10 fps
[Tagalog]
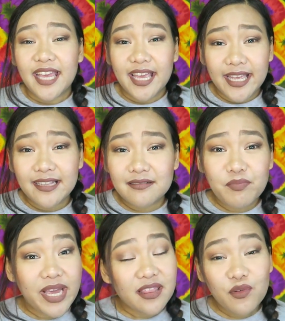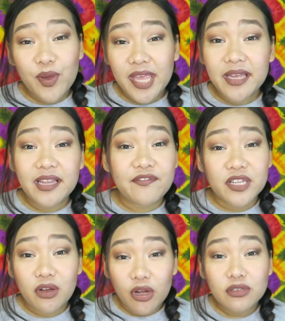And by the way, I have
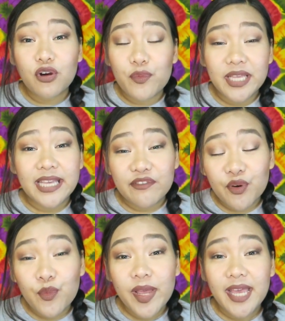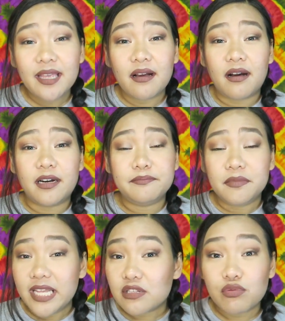an ongoing giveaway. Um,
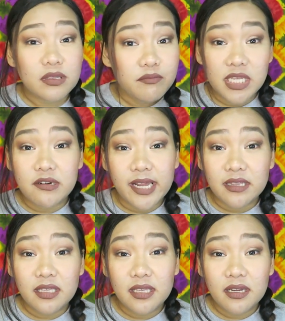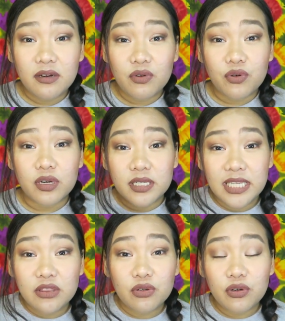links will be right here or
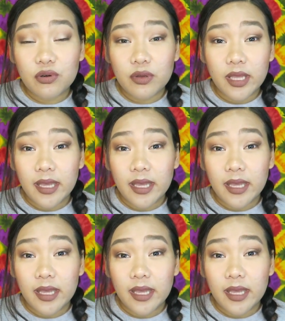dito.